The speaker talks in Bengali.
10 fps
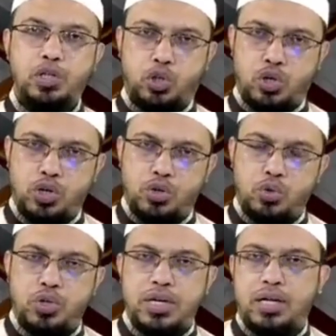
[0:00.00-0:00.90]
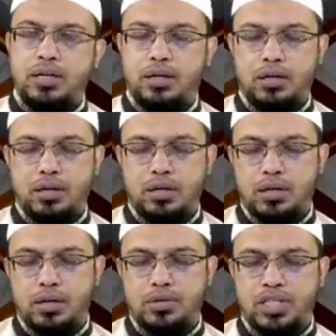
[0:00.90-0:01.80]
শরীয়ত দুইটা
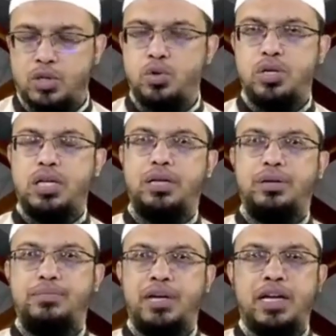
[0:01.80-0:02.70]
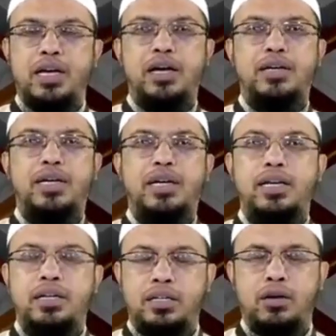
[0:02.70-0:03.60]
যে কোনোটির মেয়ারকে
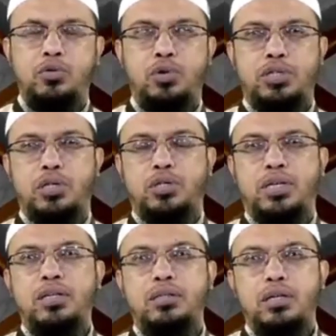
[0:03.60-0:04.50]
নির্ধারণ করেছে অর্থাৎ